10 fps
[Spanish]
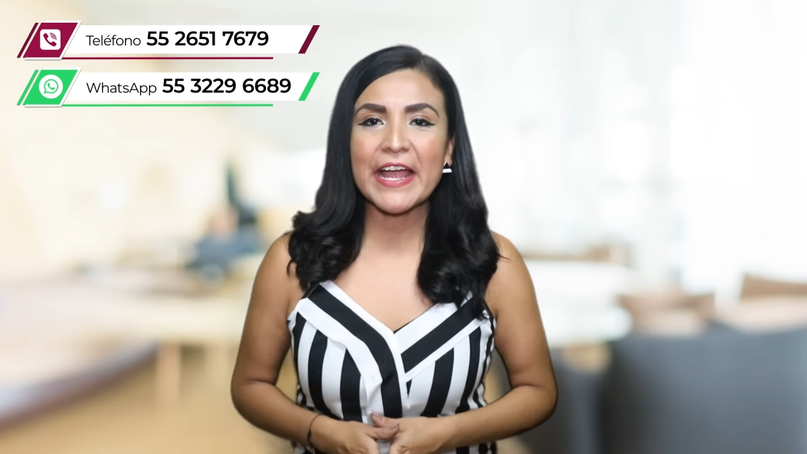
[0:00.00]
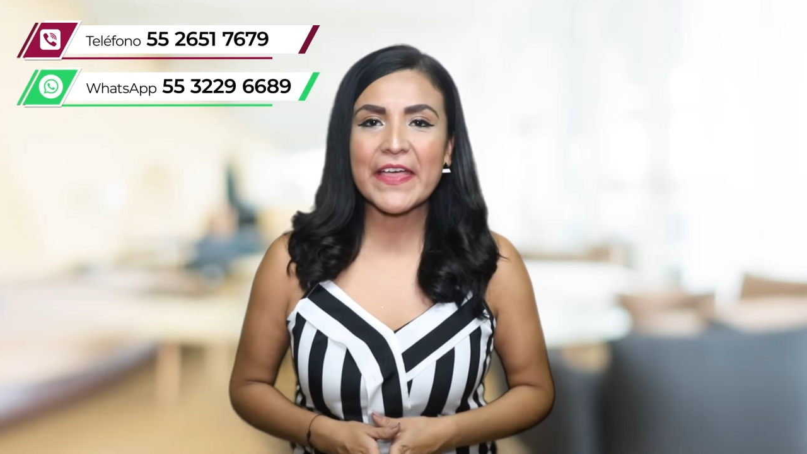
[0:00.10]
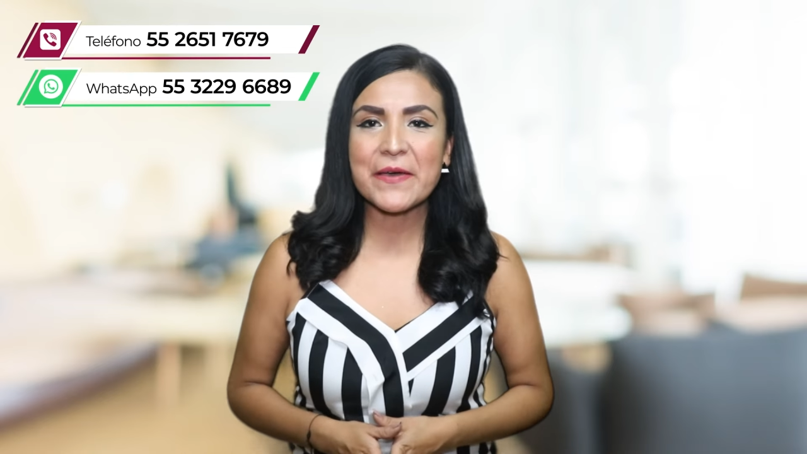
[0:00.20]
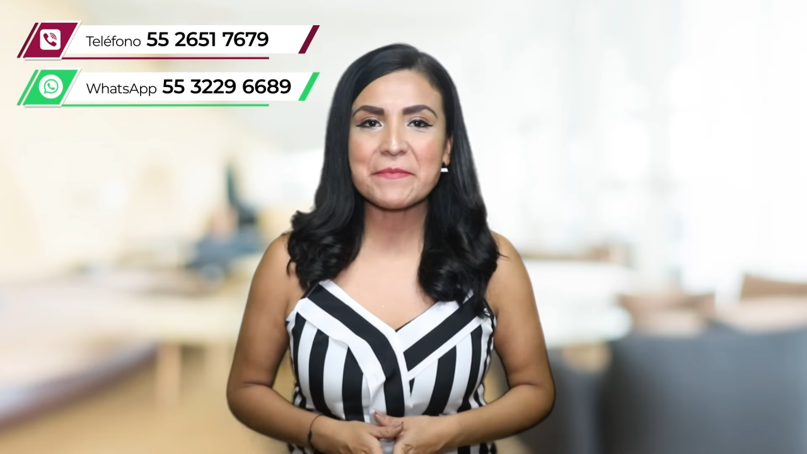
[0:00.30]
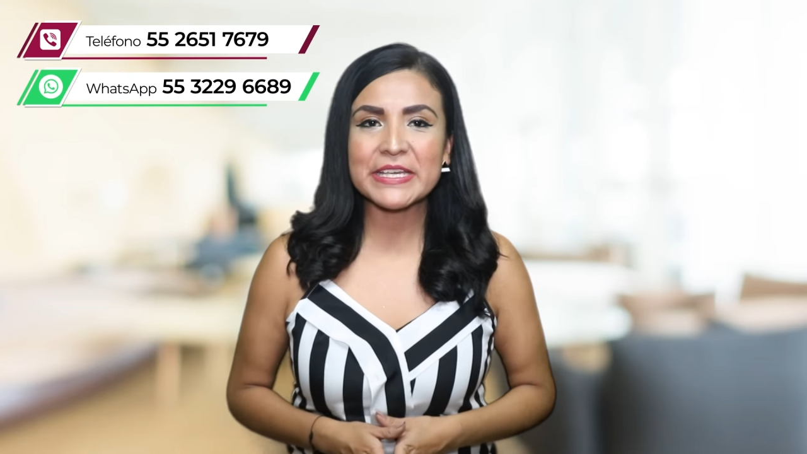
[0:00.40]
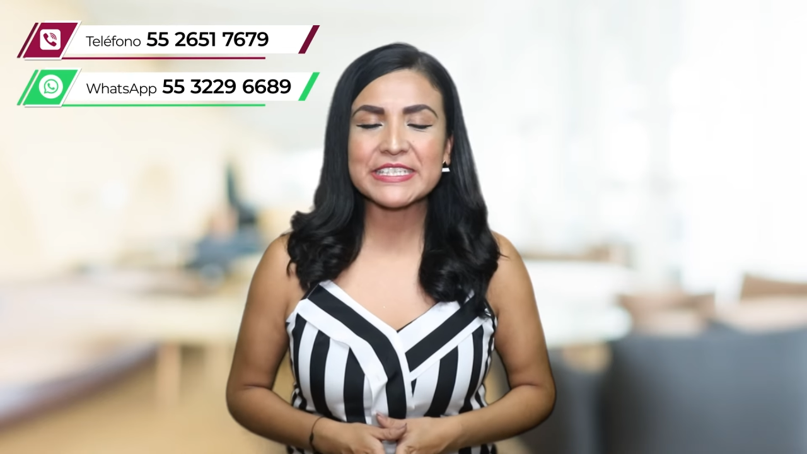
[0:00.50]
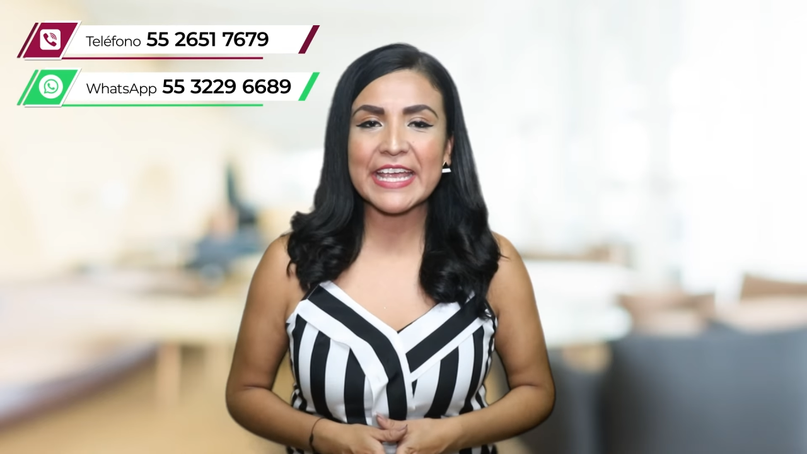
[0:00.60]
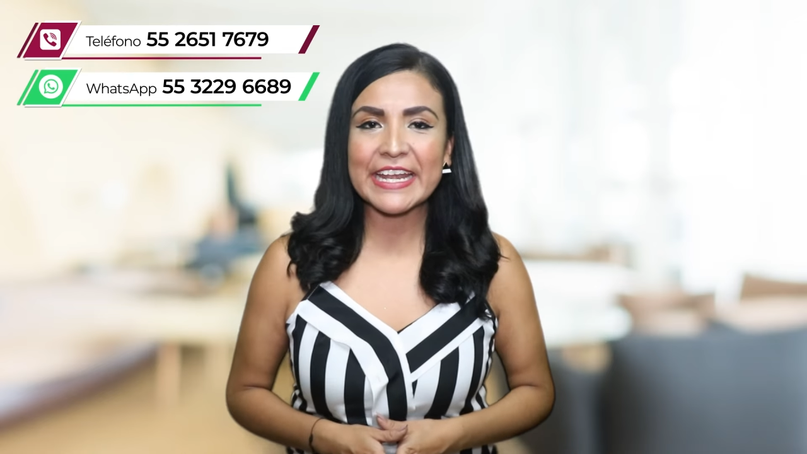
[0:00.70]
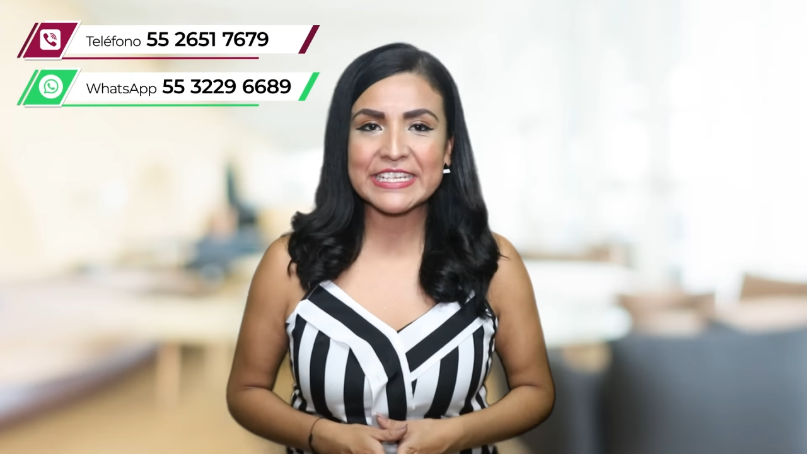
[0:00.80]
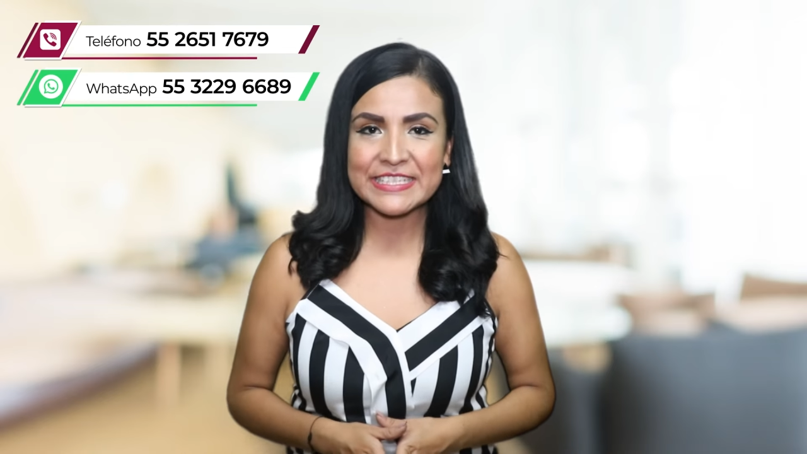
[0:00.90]
cada mes
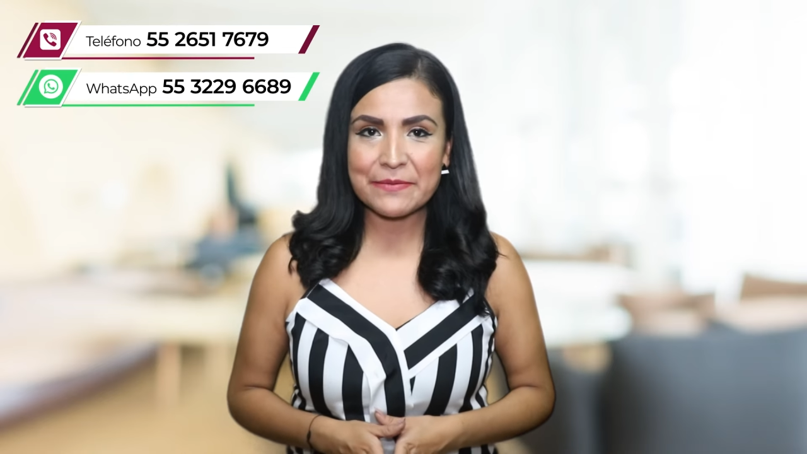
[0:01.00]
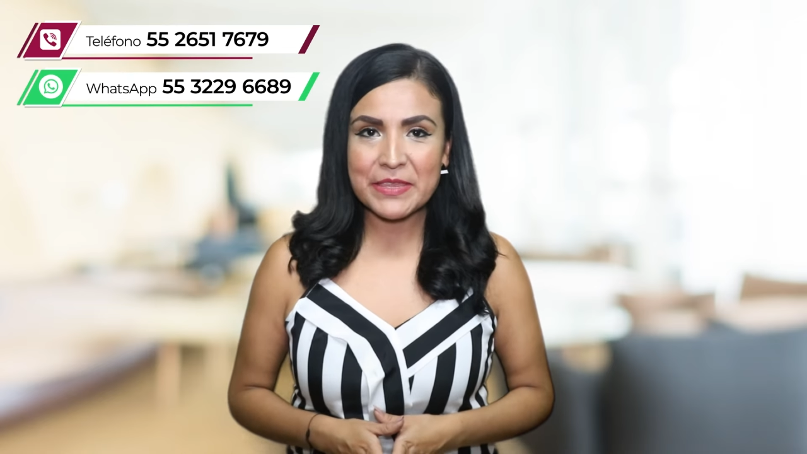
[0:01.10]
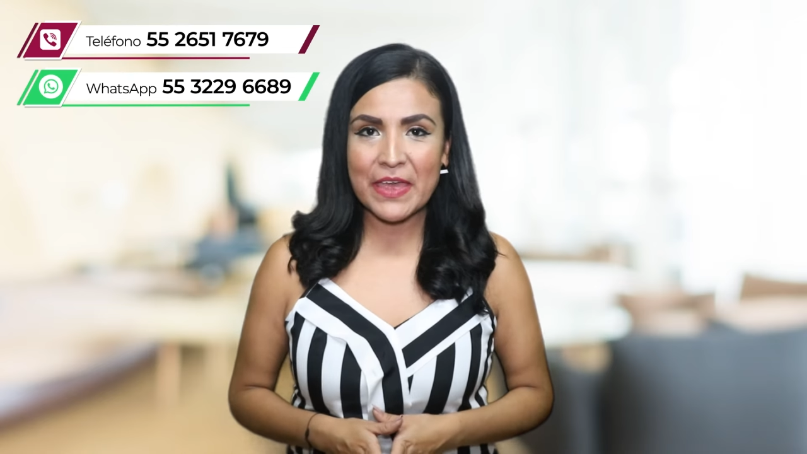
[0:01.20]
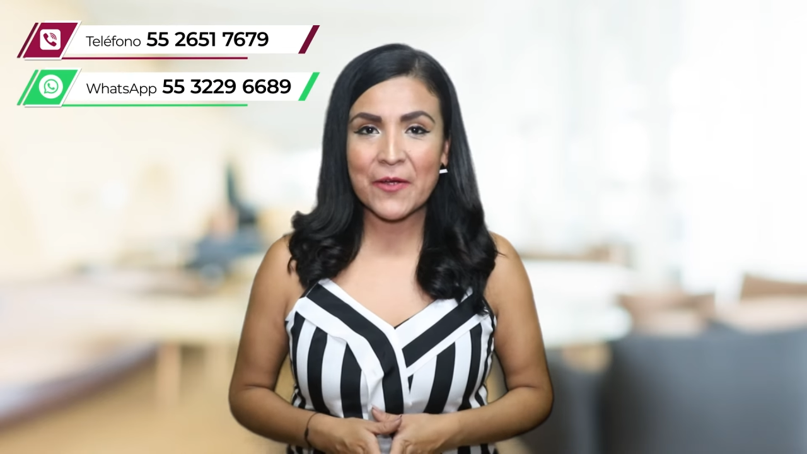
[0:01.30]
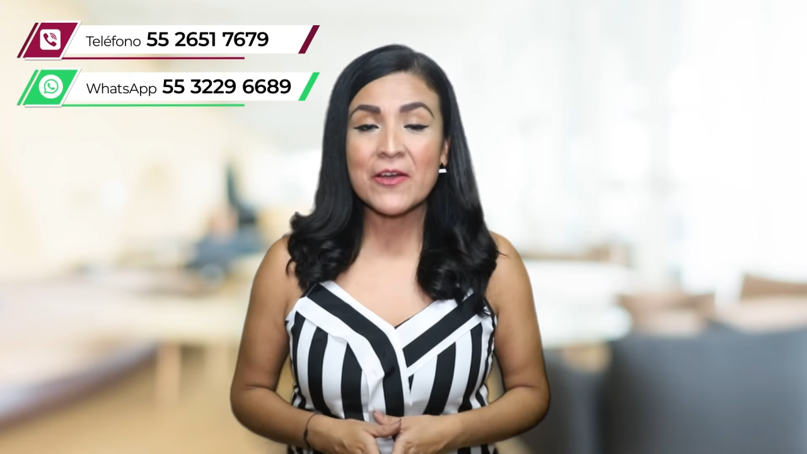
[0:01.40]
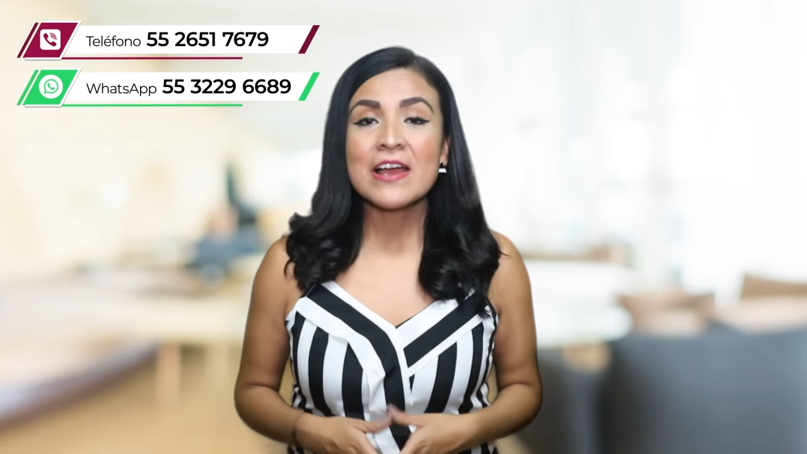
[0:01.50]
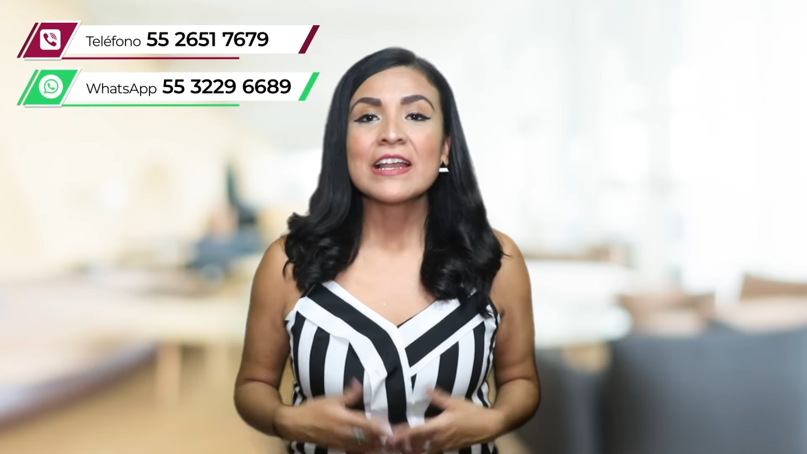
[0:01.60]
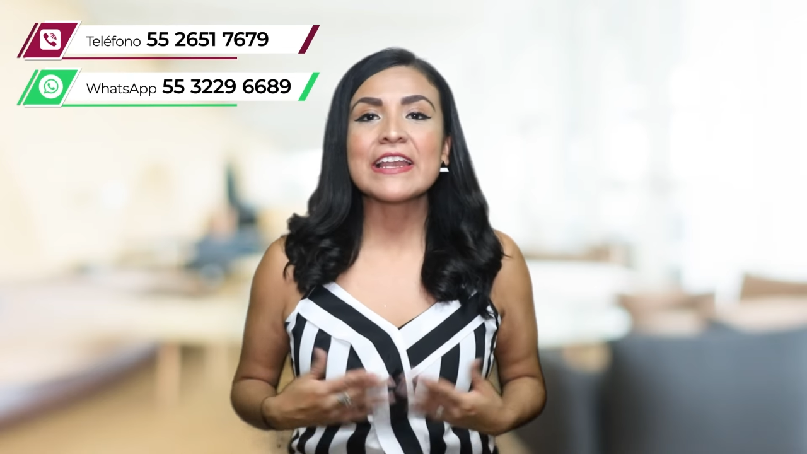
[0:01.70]
en este video,